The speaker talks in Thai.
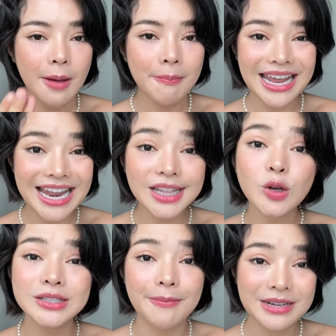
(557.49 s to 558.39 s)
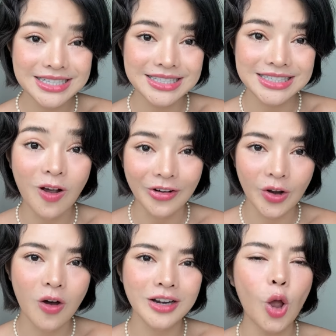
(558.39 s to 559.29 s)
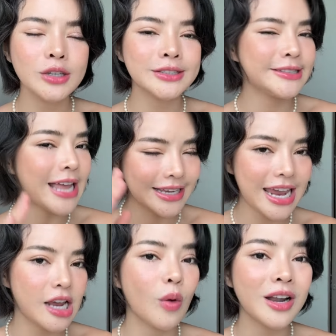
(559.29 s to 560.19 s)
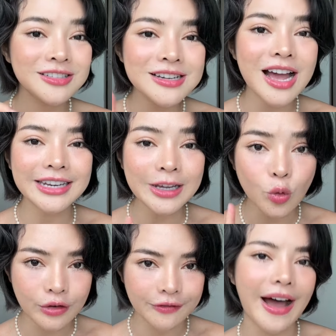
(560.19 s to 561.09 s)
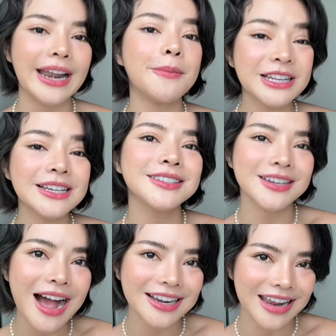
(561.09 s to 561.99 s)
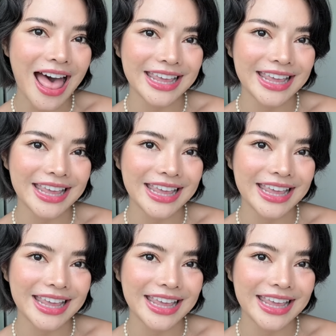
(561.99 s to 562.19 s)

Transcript: ไม่เล่นโทรศัพท์มือถือก่อนนอน ลองสังเกตว่าเรื่องที่คุณฝันนะมันคือเรื่องอะไร